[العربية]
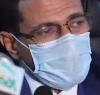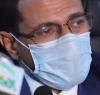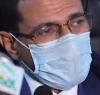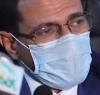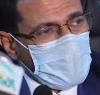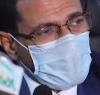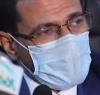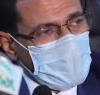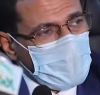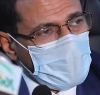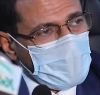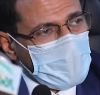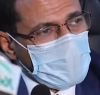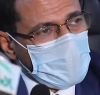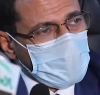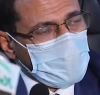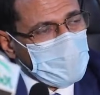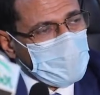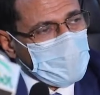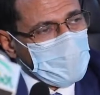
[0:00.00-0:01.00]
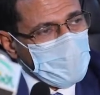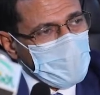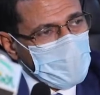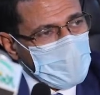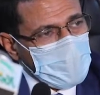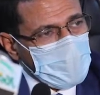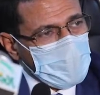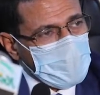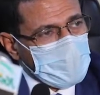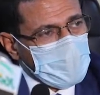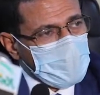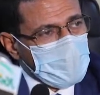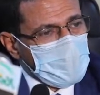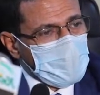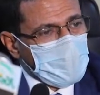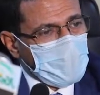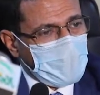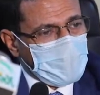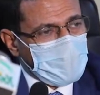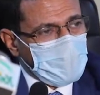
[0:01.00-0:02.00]
وشموليه
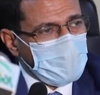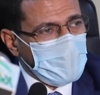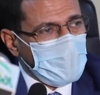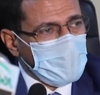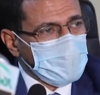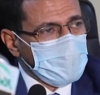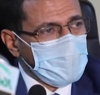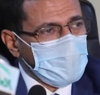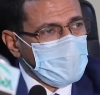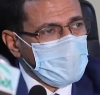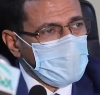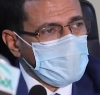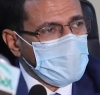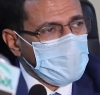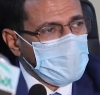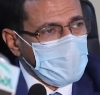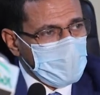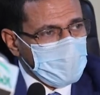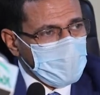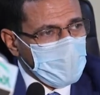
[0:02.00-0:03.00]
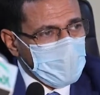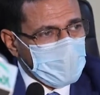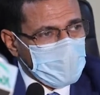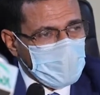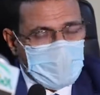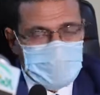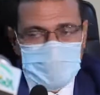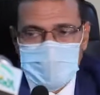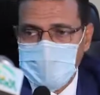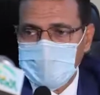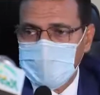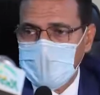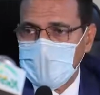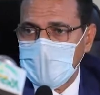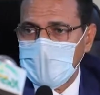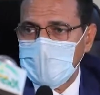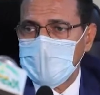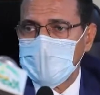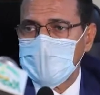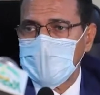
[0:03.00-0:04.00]
خدمات جميع الموريتانيين به
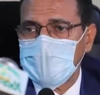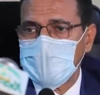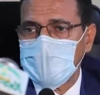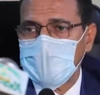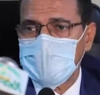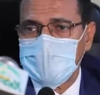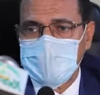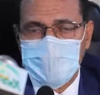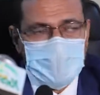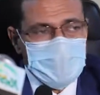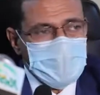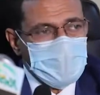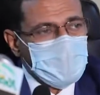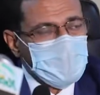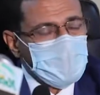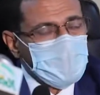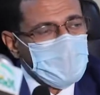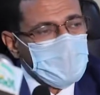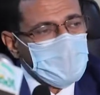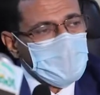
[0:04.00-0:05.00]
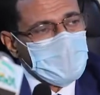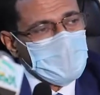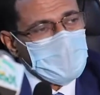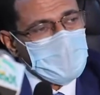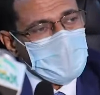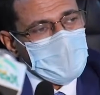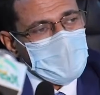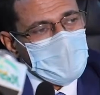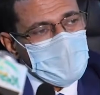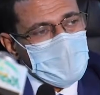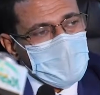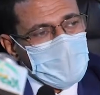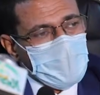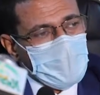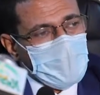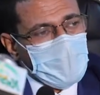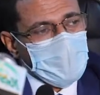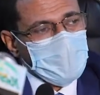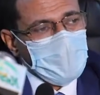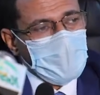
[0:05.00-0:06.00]
اللي مد هشه يا
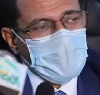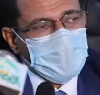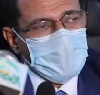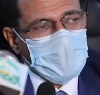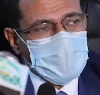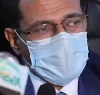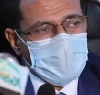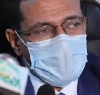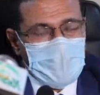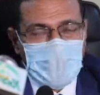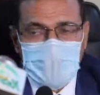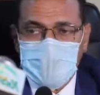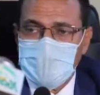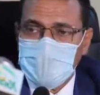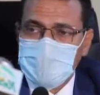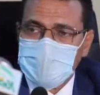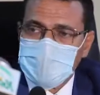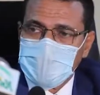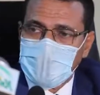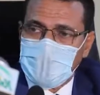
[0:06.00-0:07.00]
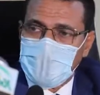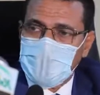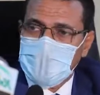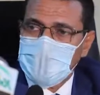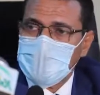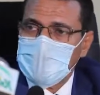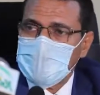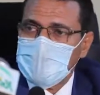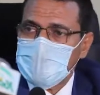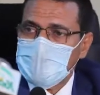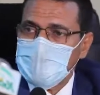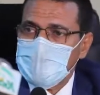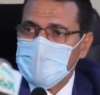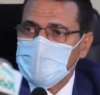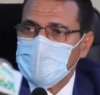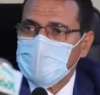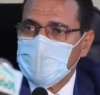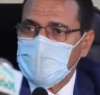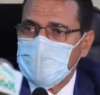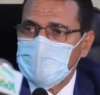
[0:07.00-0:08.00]
غير هم اللي بالنسبه لنا احنا للصحه
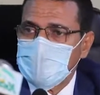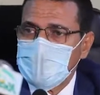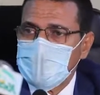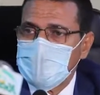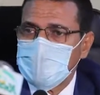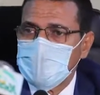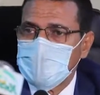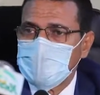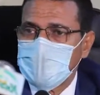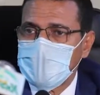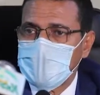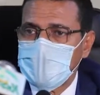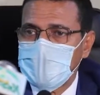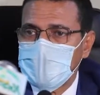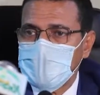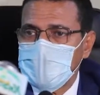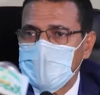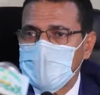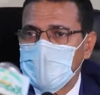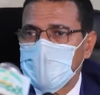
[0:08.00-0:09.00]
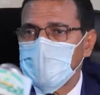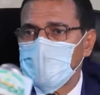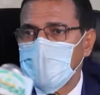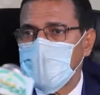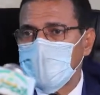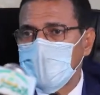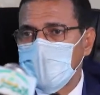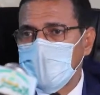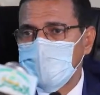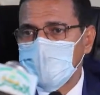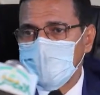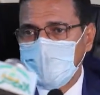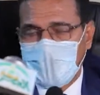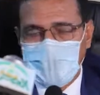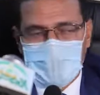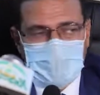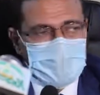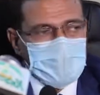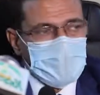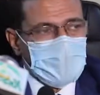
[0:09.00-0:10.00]
مهمين بهم اللي هم هم اللي
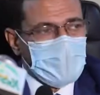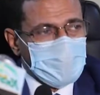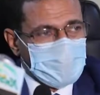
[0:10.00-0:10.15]
متعرضين